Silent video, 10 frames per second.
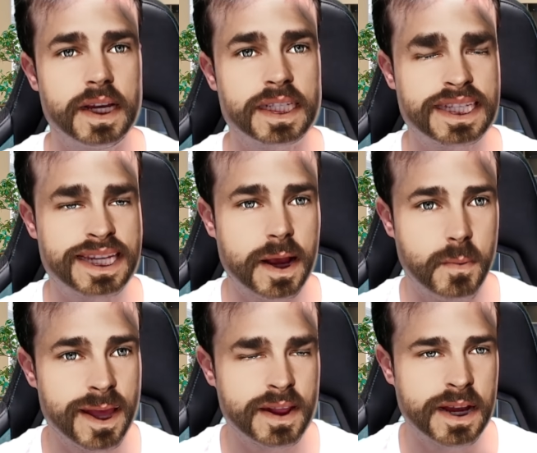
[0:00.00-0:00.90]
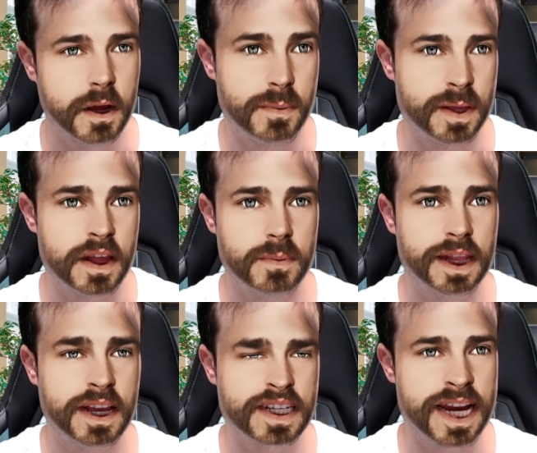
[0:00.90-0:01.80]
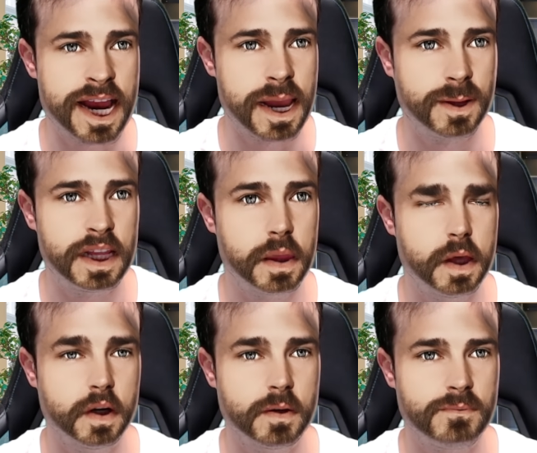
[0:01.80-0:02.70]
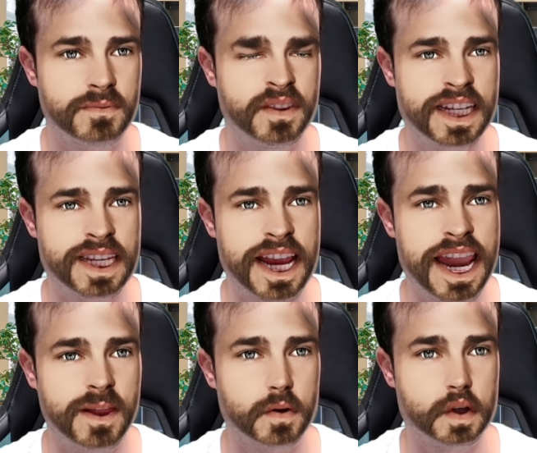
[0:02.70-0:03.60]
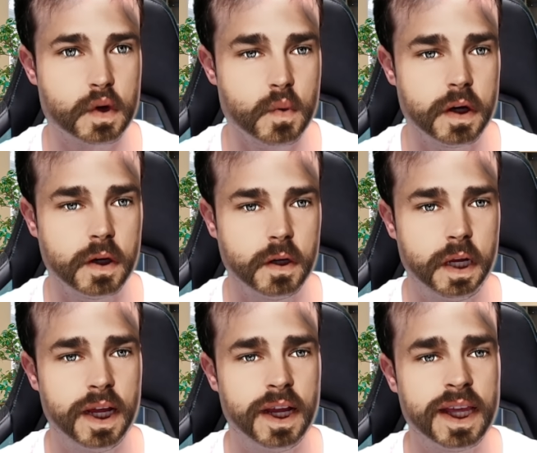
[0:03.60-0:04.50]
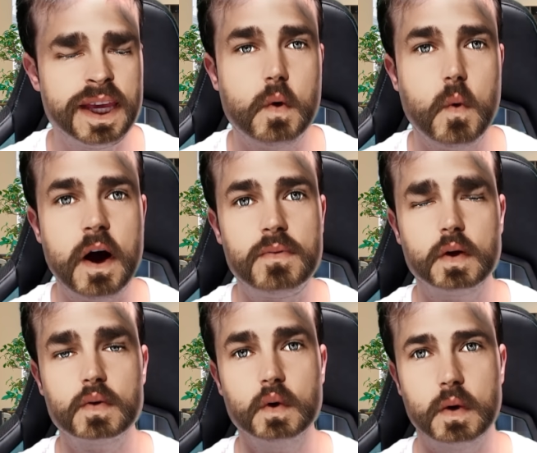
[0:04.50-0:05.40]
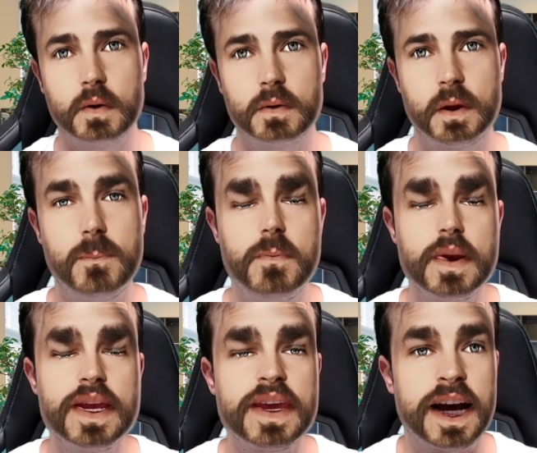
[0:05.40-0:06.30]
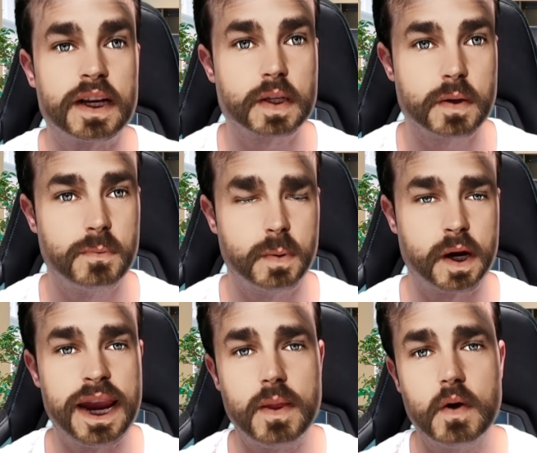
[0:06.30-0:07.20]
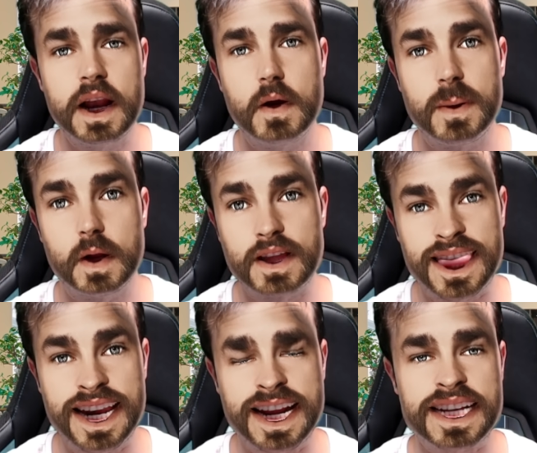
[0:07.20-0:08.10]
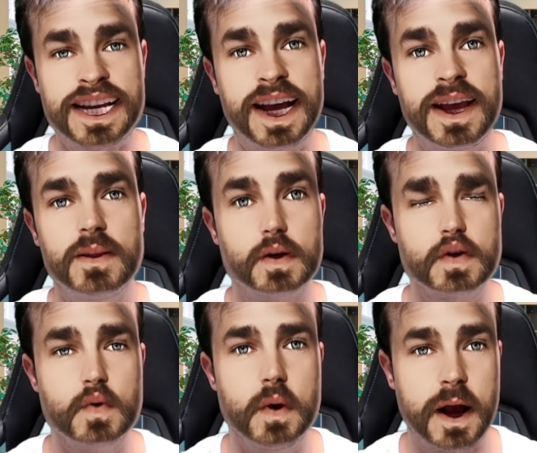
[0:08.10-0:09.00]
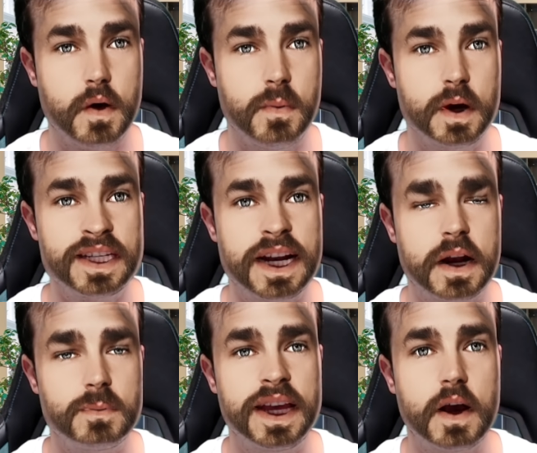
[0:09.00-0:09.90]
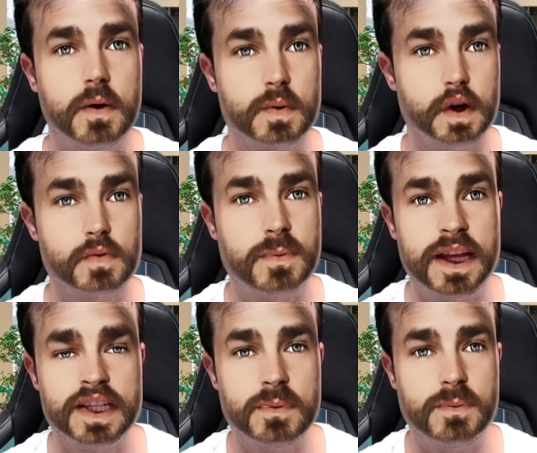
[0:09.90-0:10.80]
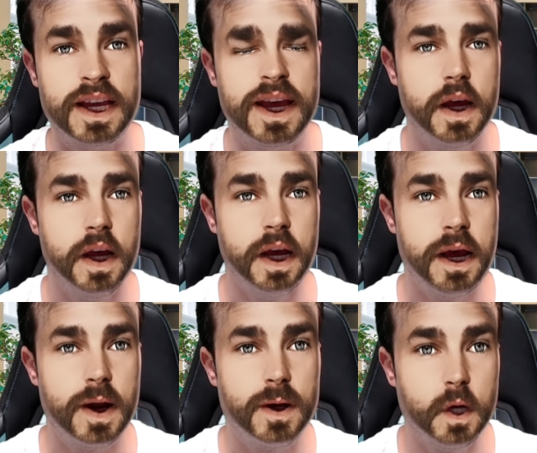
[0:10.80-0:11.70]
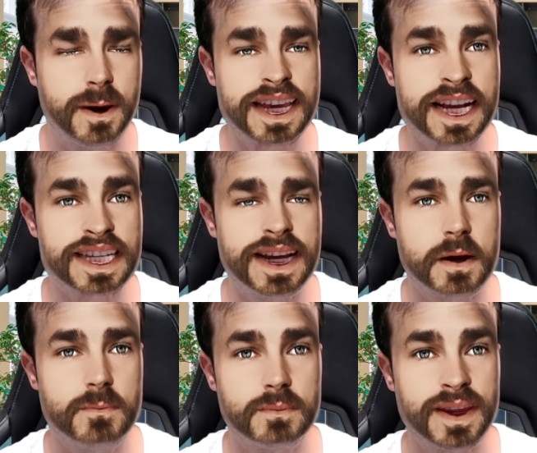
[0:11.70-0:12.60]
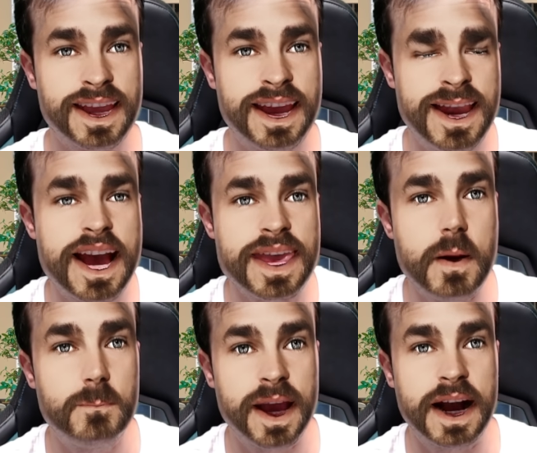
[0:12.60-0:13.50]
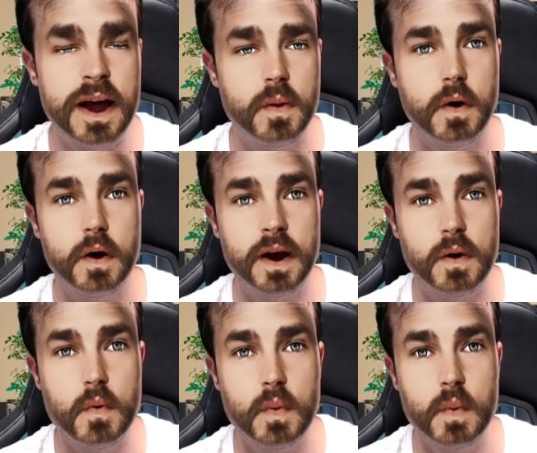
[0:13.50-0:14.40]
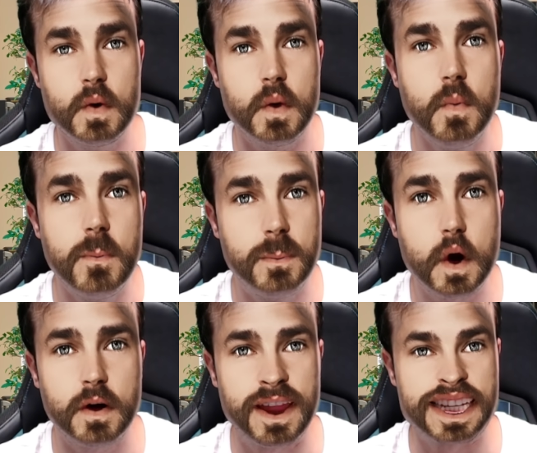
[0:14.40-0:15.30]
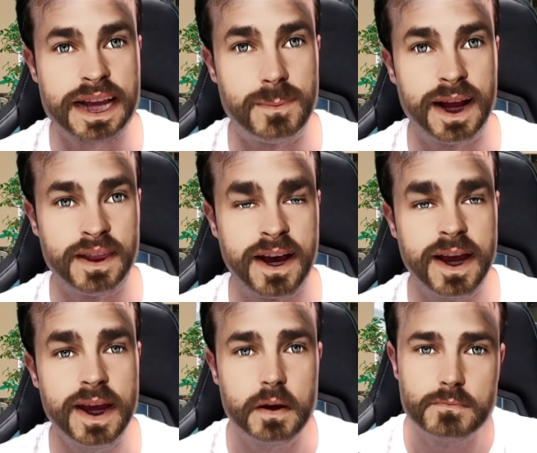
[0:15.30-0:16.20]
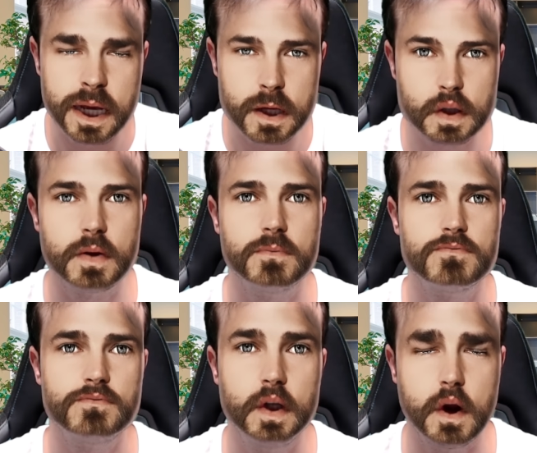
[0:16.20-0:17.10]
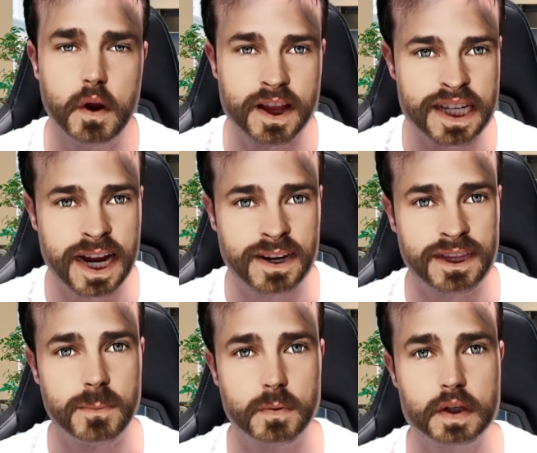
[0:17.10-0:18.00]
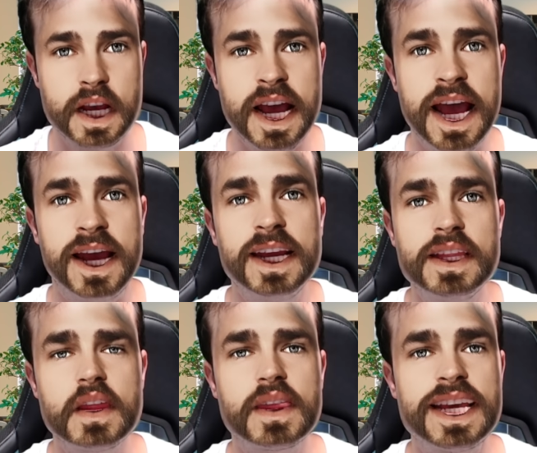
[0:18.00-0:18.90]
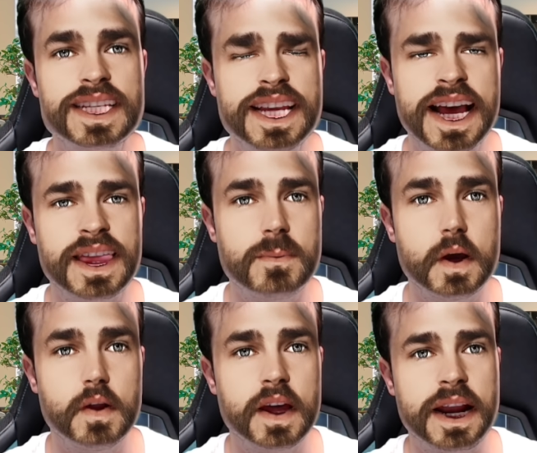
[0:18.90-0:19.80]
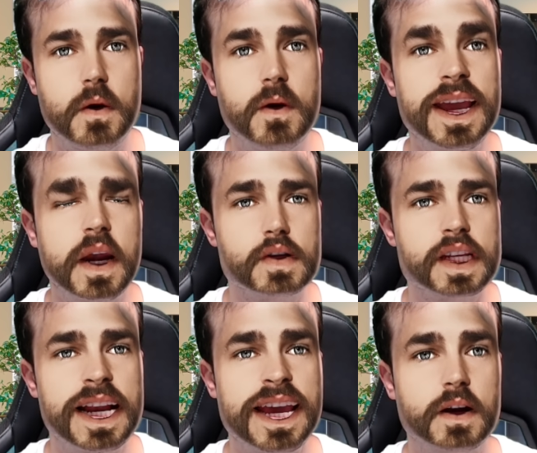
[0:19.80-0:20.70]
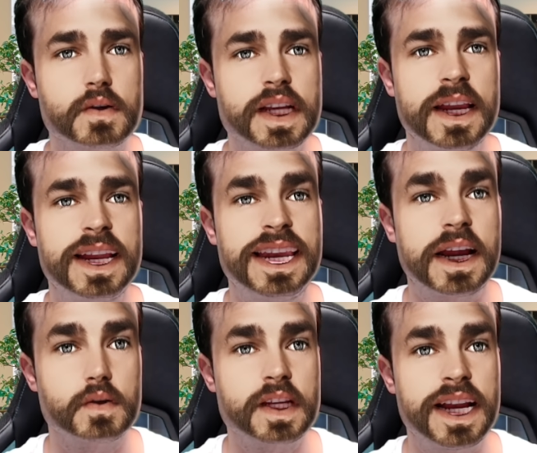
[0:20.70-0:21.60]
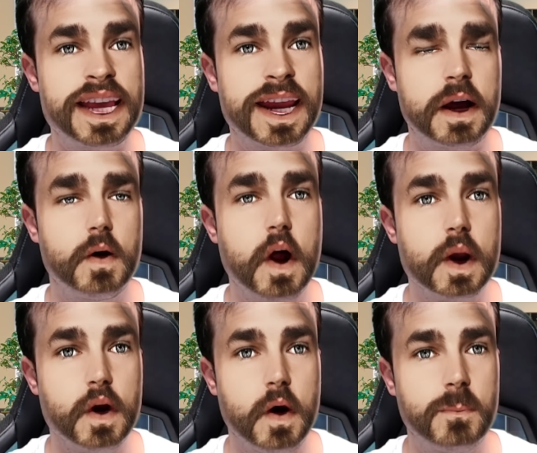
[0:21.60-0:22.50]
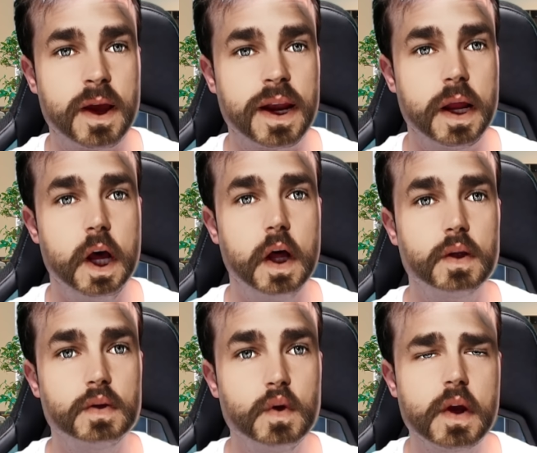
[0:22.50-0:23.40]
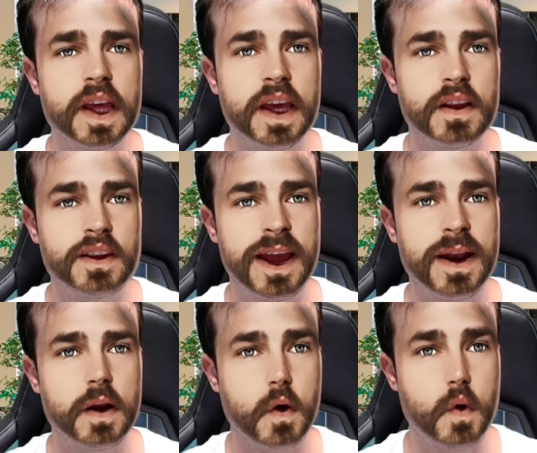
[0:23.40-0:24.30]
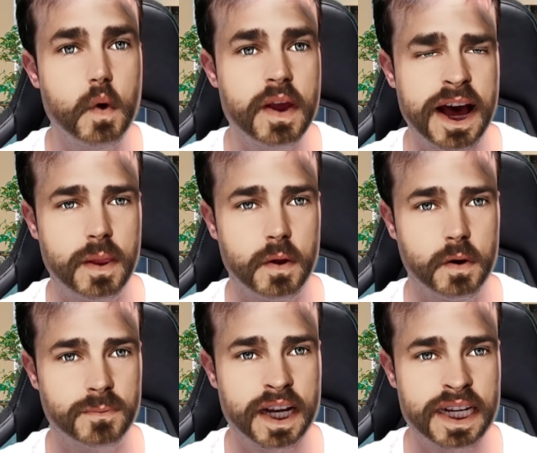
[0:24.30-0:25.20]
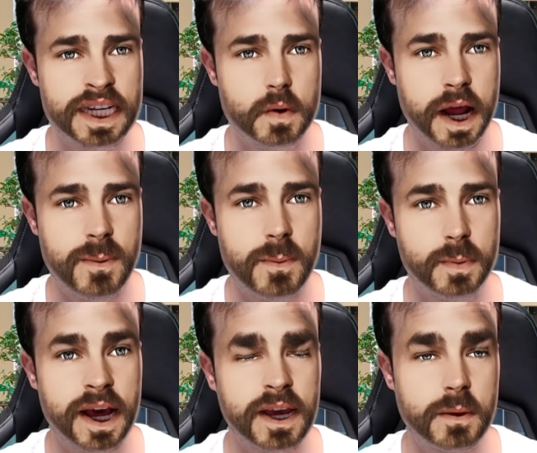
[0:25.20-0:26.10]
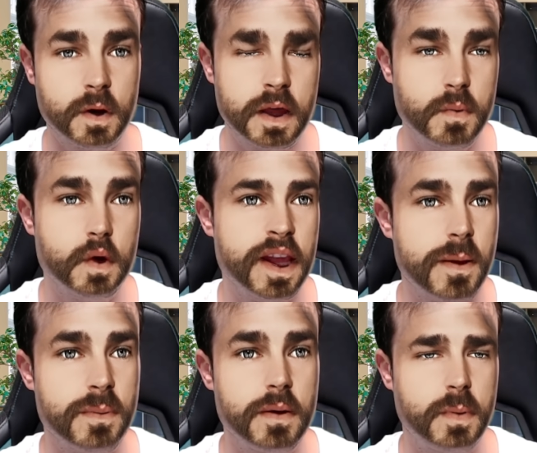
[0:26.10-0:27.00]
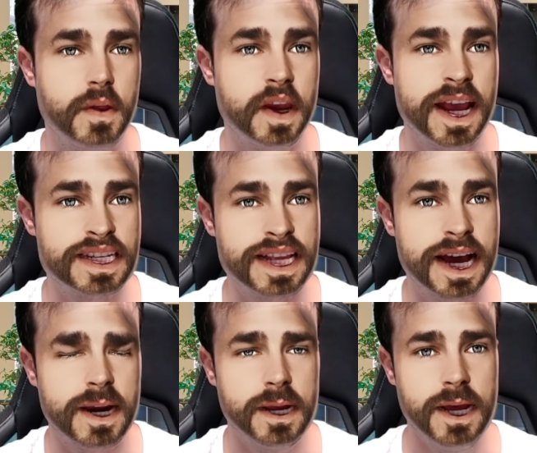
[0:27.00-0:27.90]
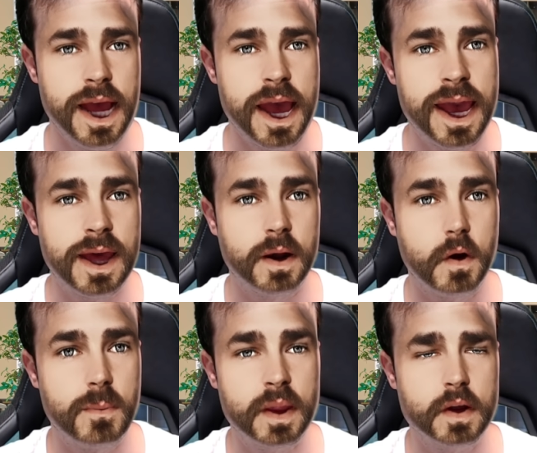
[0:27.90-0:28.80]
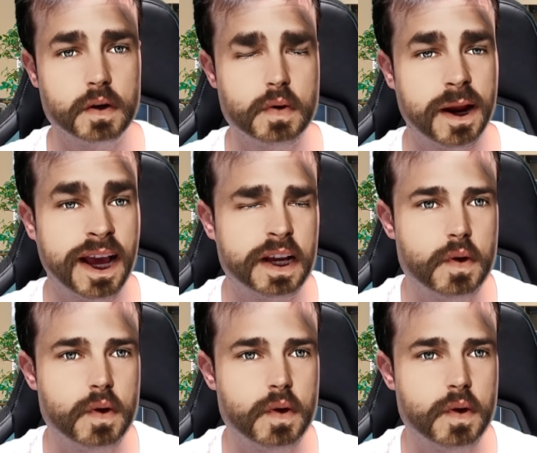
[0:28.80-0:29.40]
Se comenta, evidentemente, que sería la maldición de ese lado oscuro y cuando tú brillas por el lado claro, pero te acercas a gente oscura como es Gerard Piqué, como son los padres de Piqué, no vaya a ser que le hayan pegado eh, un, poco de esta maldad, ¿eh? Esto no lo descartamos. Y dice, se hace amigo de Rao y Rosalía, la Rosalía y Rao rompen. Duki, ten cuidado, aseguraban por aquí, porque Duki también podría estar eh, rompiendo con su pareja.